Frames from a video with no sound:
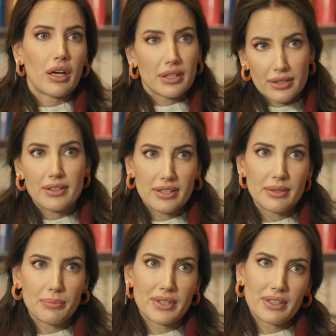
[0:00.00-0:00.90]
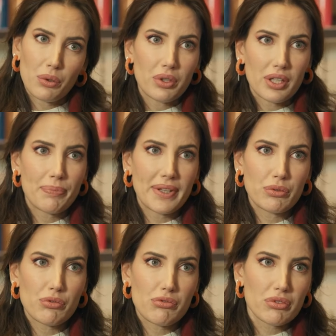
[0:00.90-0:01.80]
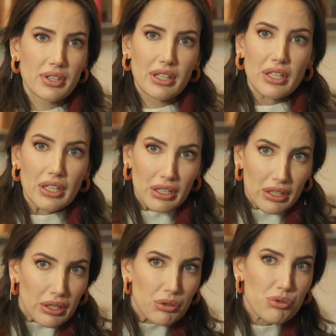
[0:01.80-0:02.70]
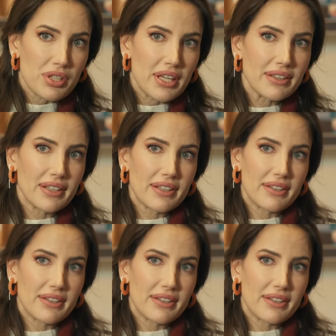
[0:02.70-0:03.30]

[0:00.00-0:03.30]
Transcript: Ay değil mi? O epey üzdü de Hüseyin de